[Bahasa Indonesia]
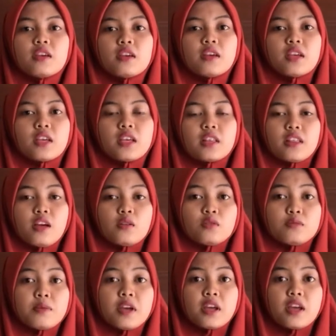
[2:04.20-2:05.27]
kita harus
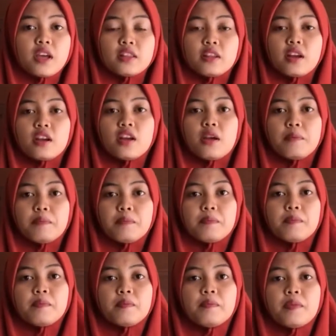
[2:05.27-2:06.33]
bangga terhadap
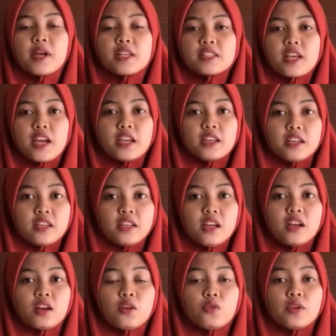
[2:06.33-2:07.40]
bangsa ini yang
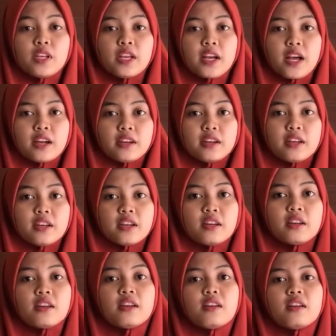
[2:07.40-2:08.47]
keunikan dan
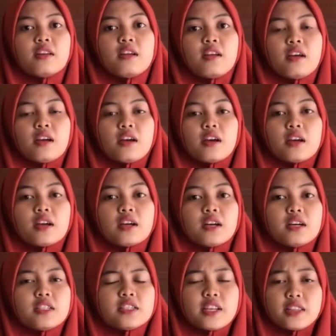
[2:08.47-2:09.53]

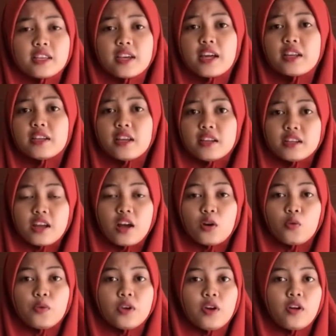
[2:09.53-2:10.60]
kecantikannya
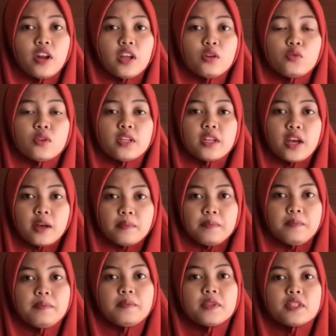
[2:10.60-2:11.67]
diakui oleh dunia.
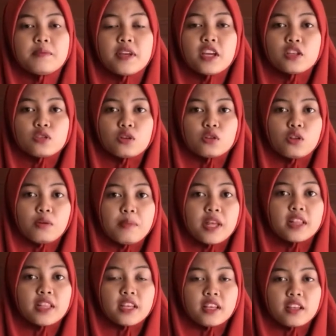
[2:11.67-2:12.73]
Sebagai contoh
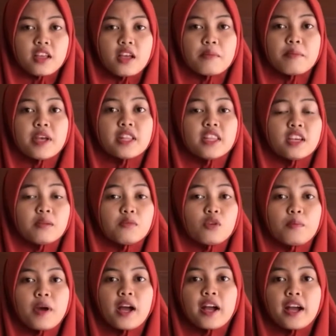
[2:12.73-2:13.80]
batik, batik
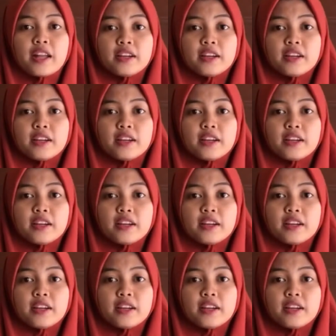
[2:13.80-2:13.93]
merupakan